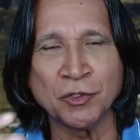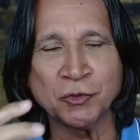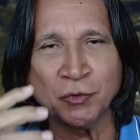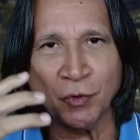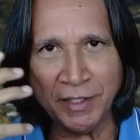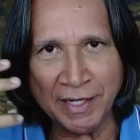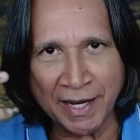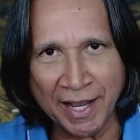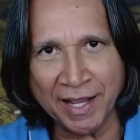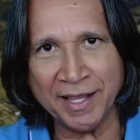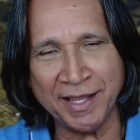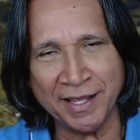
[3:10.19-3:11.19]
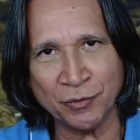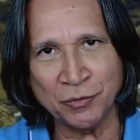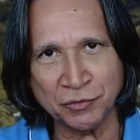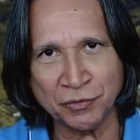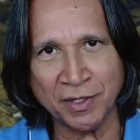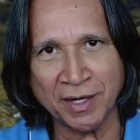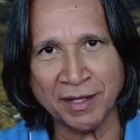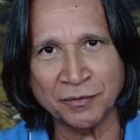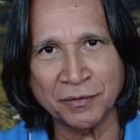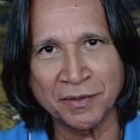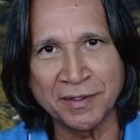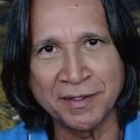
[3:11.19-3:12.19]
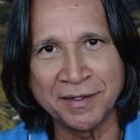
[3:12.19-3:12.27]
o nosso olhar é condicionado.